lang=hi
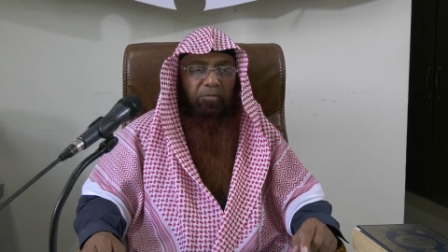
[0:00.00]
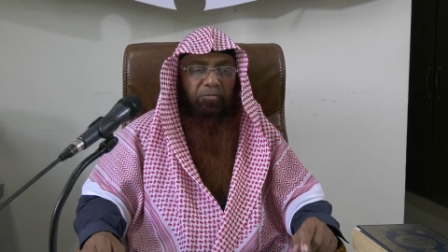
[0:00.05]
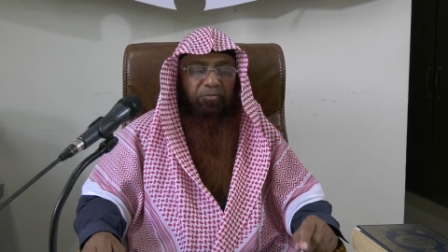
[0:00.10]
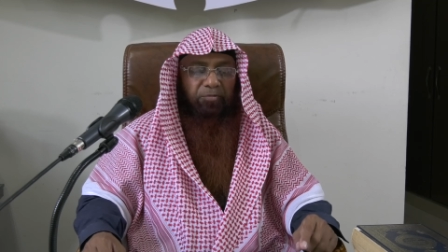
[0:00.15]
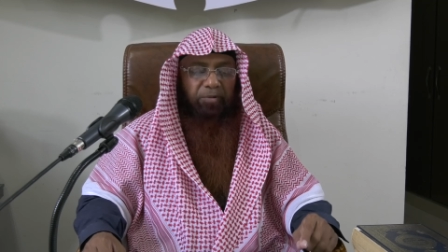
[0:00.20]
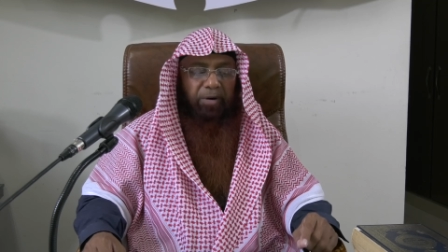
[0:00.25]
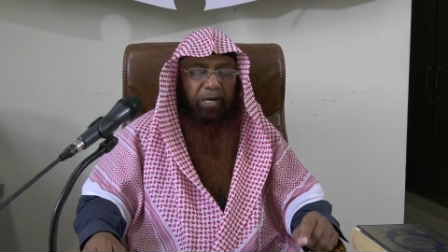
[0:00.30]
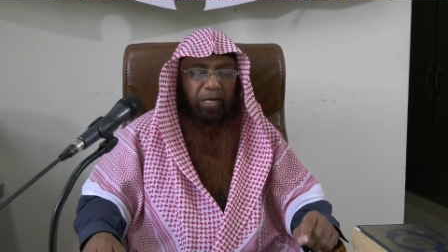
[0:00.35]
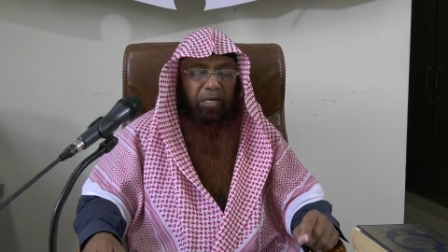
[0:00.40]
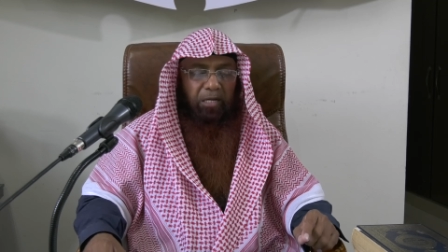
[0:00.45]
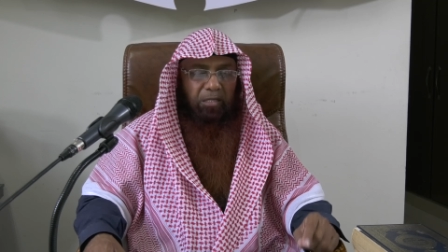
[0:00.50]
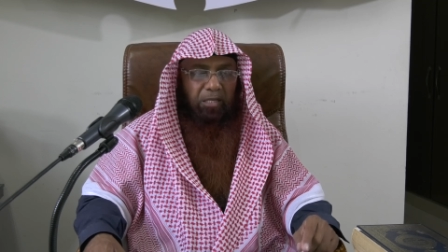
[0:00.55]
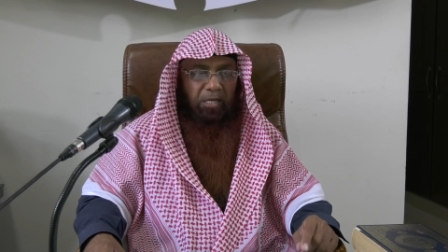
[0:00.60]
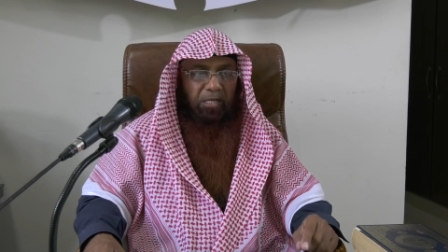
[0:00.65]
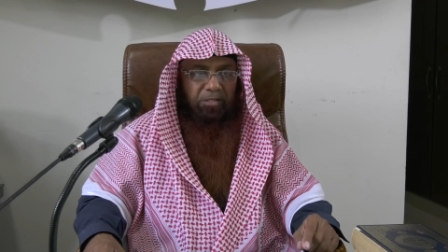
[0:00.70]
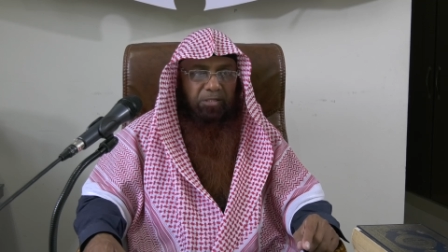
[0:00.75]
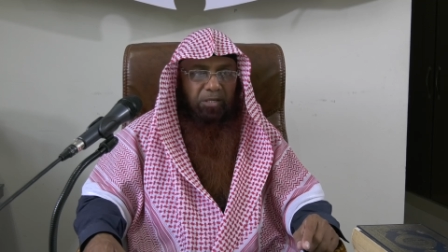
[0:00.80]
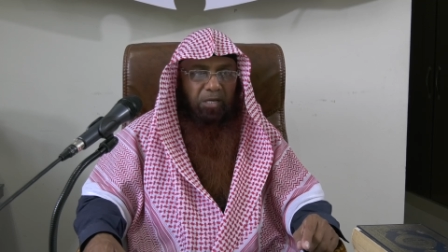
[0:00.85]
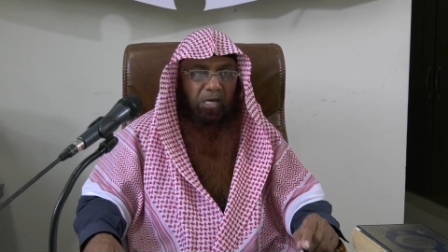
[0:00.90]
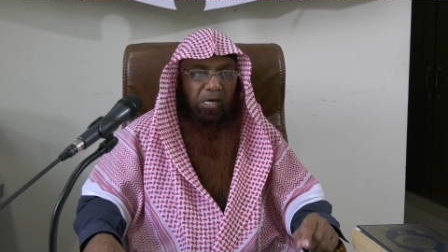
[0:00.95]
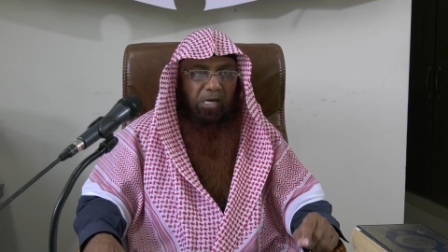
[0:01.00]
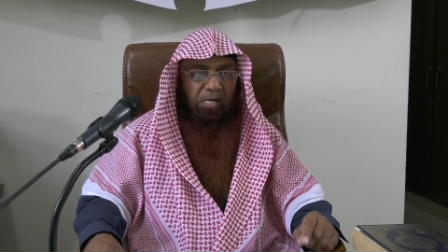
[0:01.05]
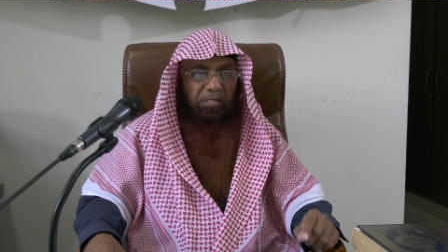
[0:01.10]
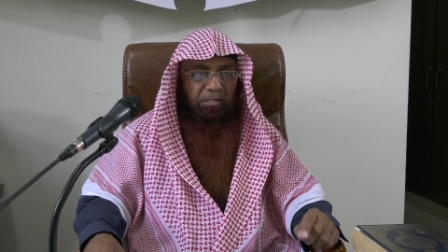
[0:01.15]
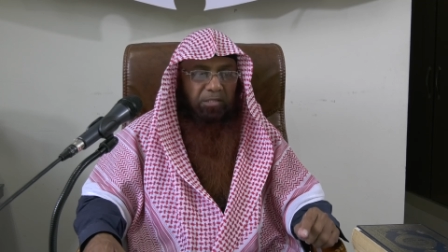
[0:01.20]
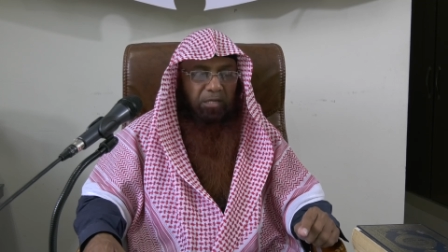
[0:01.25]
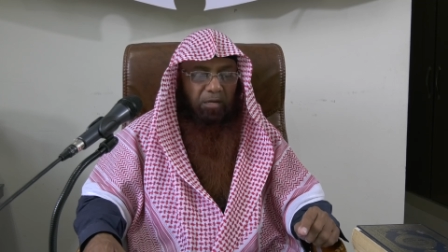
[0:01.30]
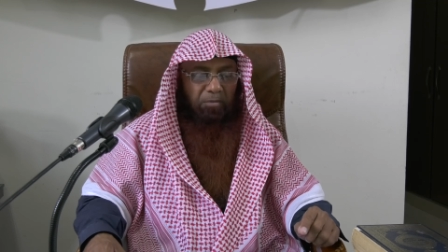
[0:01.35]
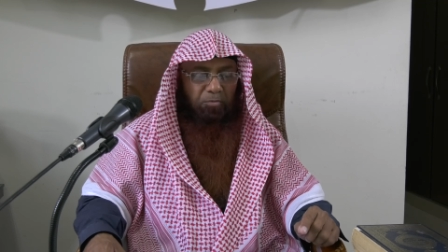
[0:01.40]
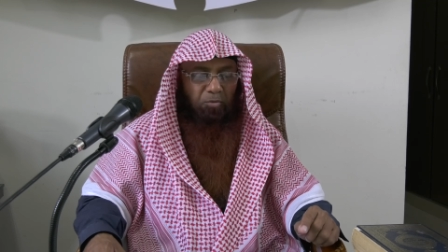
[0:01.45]
वालदा से
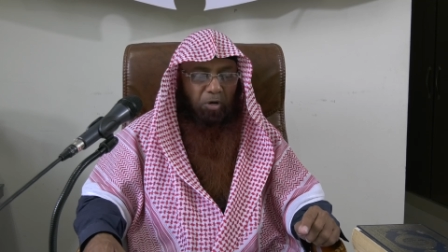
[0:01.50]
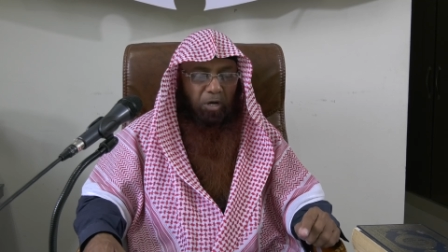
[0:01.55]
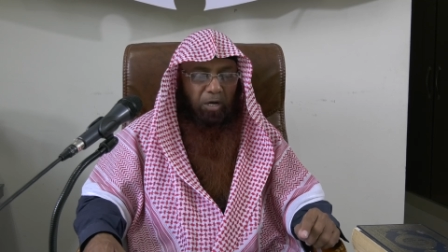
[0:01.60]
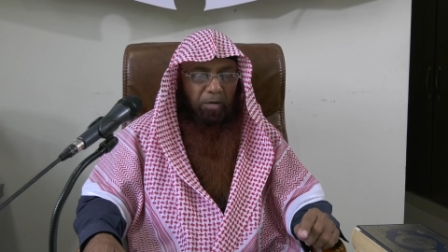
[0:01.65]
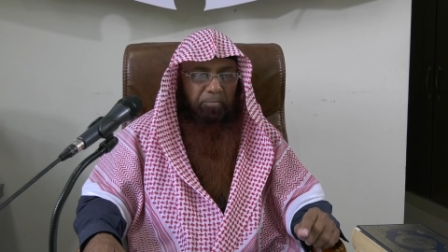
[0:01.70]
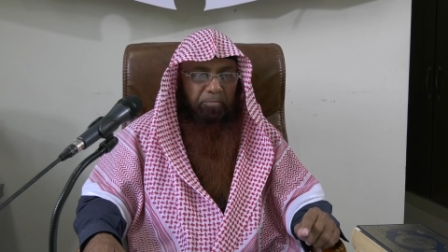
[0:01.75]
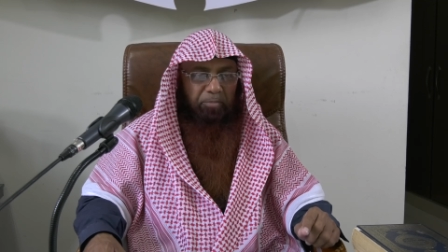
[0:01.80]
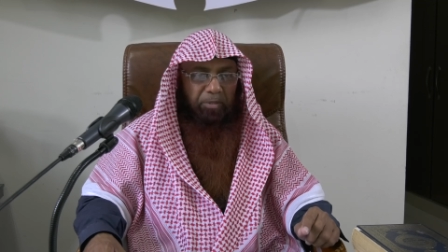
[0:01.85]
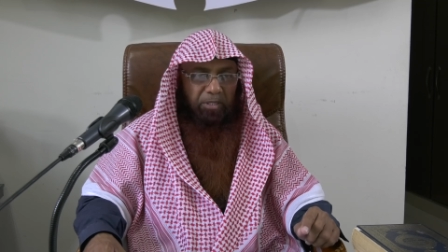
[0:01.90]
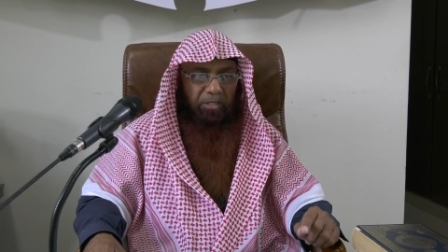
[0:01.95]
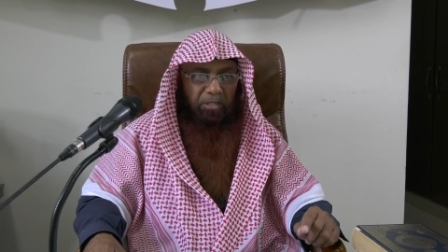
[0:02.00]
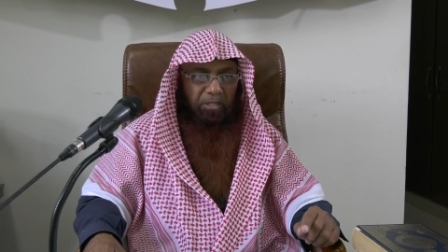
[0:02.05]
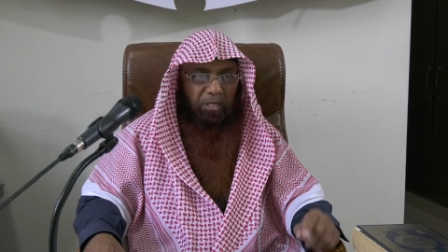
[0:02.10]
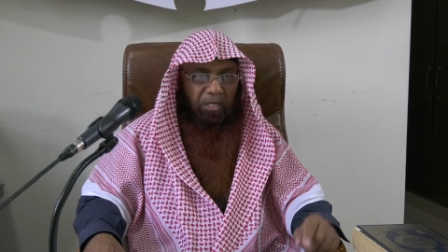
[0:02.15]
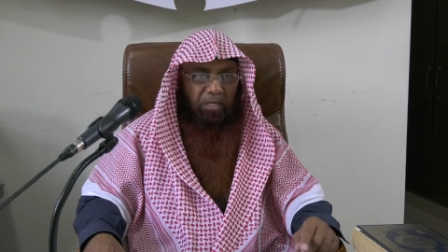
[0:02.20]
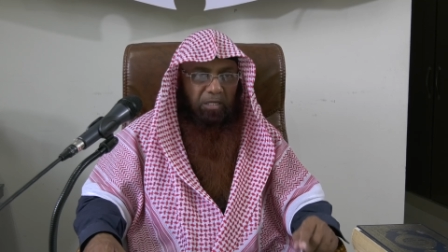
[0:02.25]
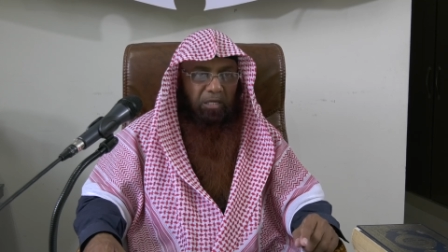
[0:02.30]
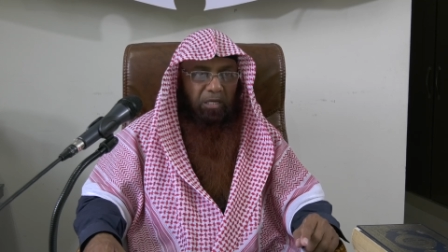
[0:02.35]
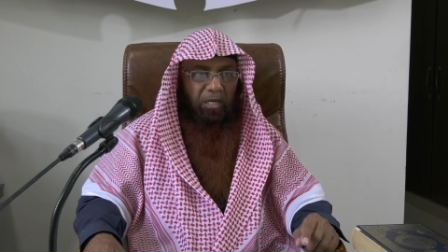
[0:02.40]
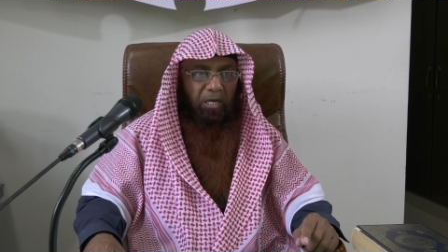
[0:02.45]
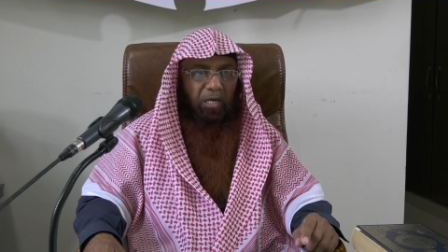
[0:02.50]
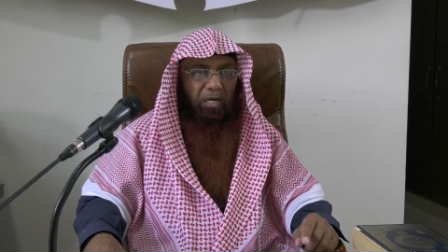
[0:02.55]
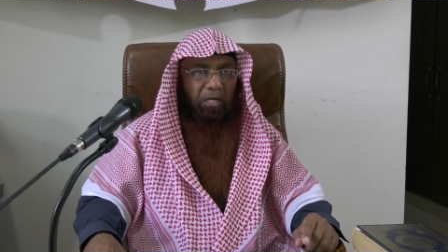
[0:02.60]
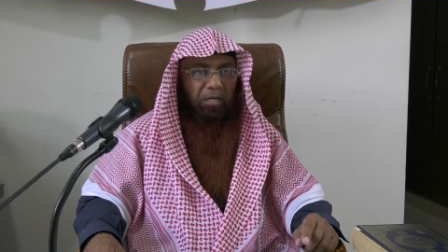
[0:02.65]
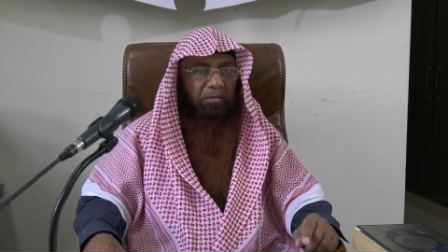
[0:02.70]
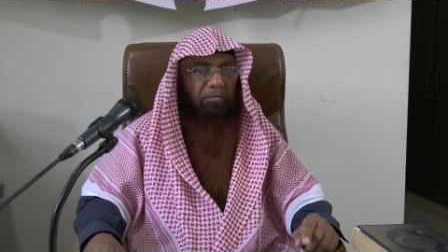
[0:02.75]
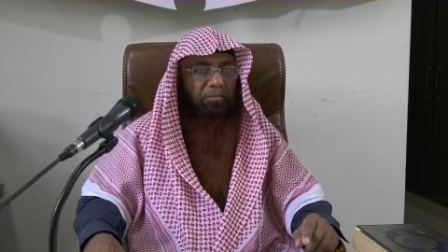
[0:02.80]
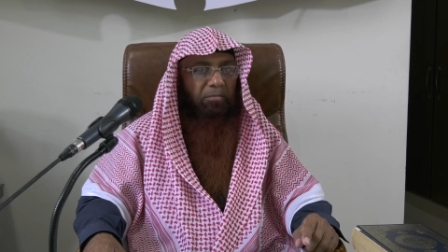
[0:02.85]
असल मोहब्बत यही है